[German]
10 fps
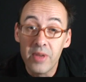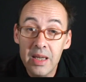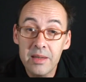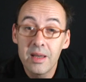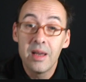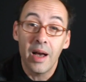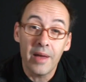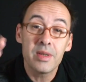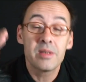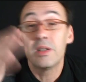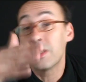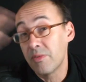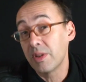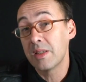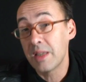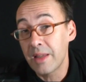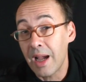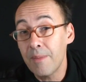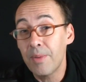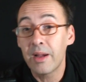wird, anders als etwa die
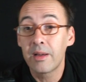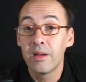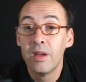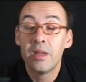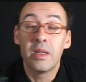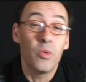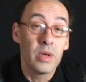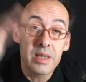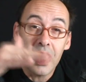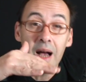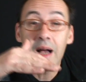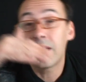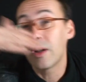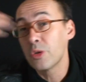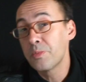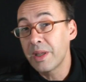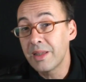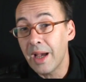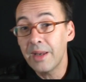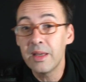Zentralbanken der USA,
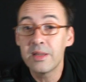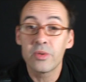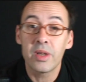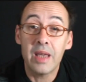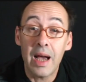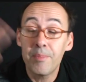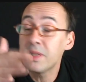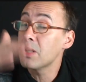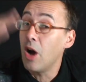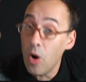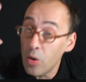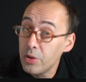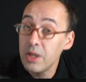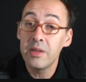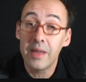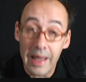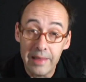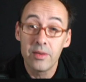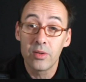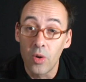Großbritanniens oder Japans, auch nicht
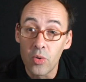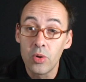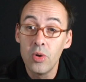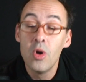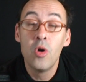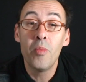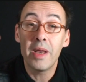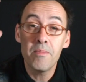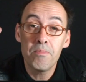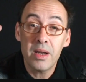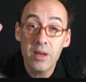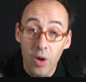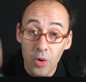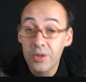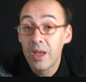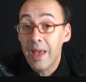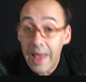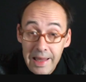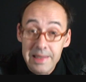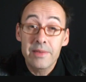Geld drucken, um einen Bankrott
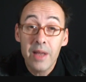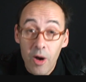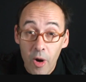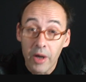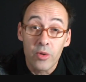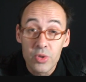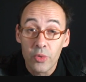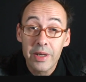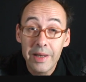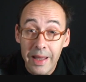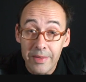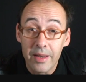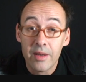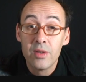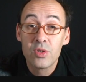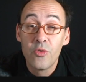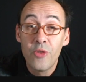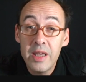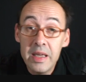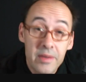einzelner Eurozonenländer zu
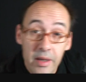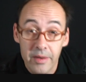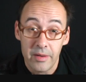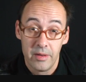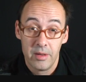verhindern.